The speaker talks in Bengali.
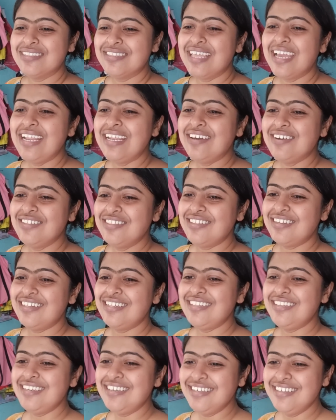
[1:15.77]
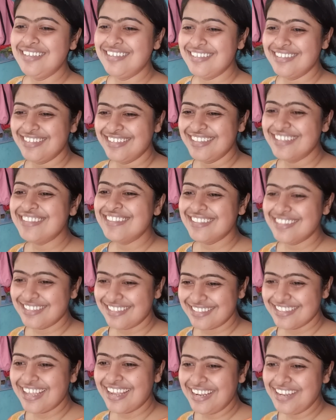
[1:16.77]
তাই না অন্তরাদি
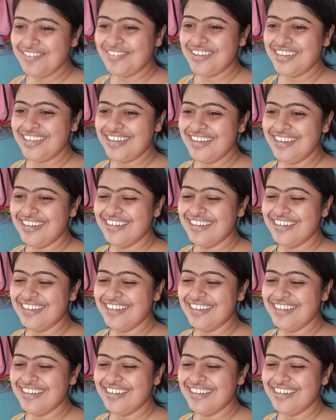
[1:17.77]
তাই না বলো